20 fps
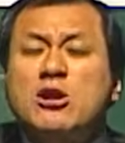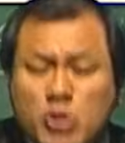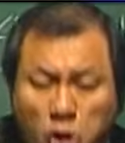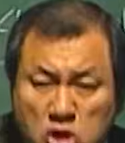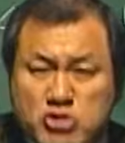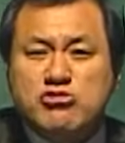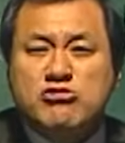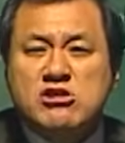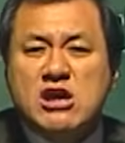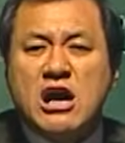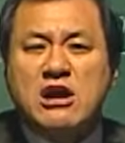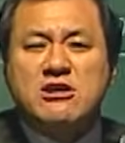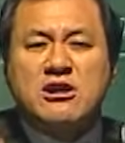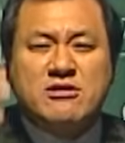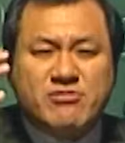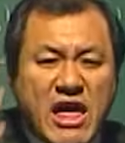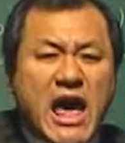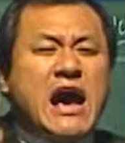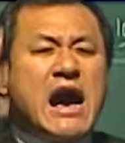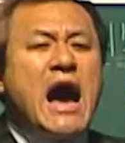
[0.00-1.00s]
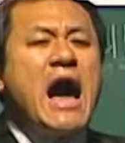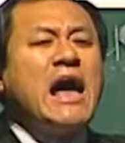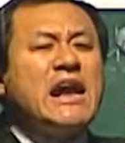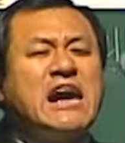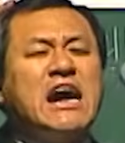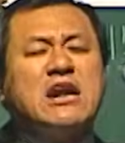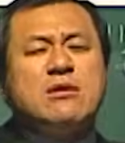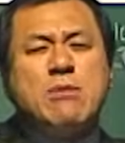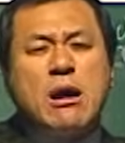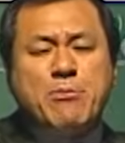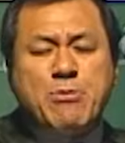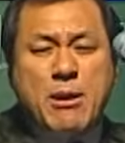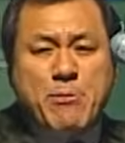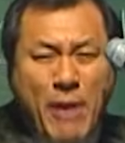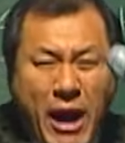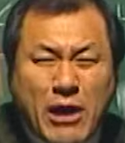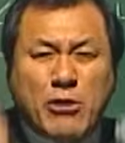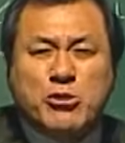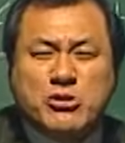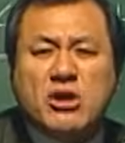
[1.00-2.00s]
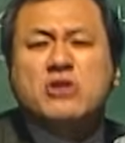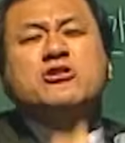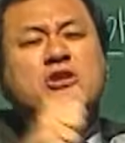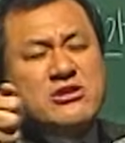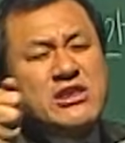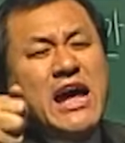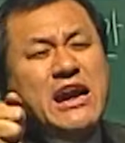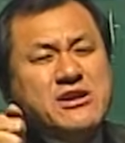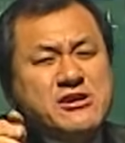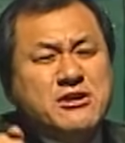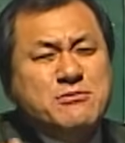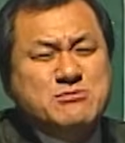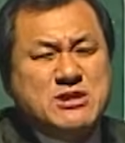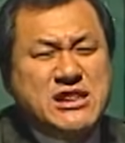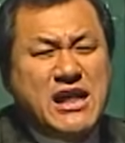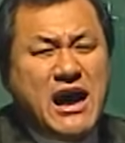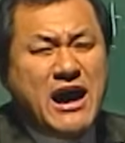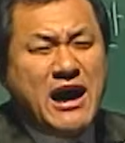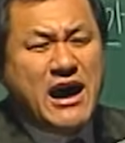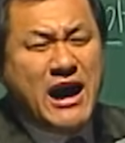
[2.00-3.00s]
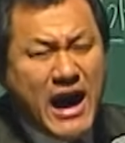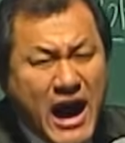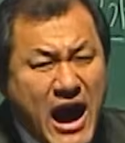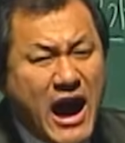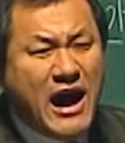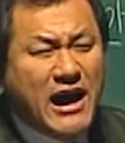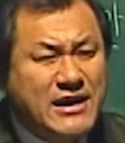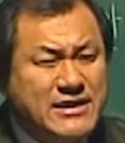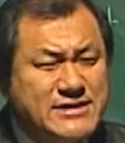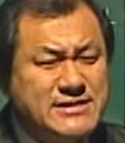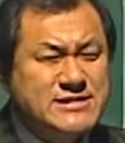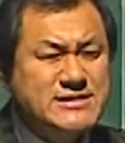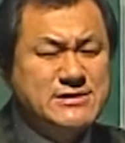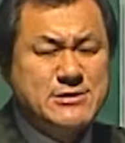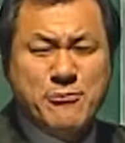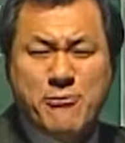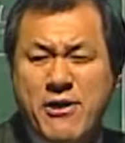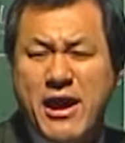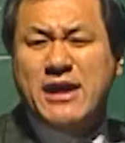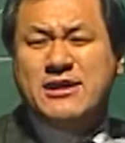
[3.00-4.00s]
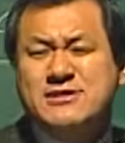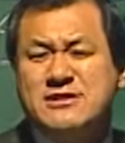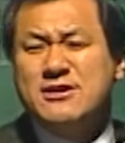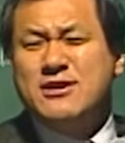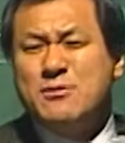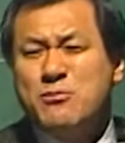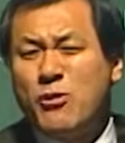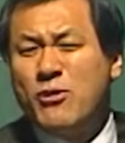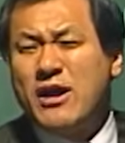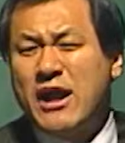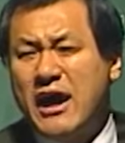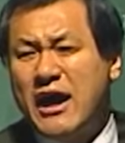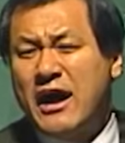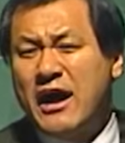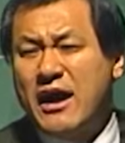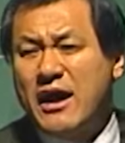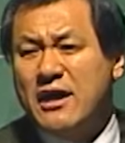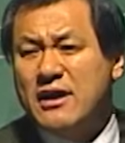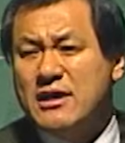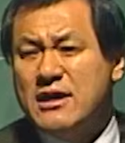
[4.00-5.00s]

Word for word: 더 중요한 건 내가 하나님 앞에 바로 서서 사는 겁니다. 왜 그걸 몰라?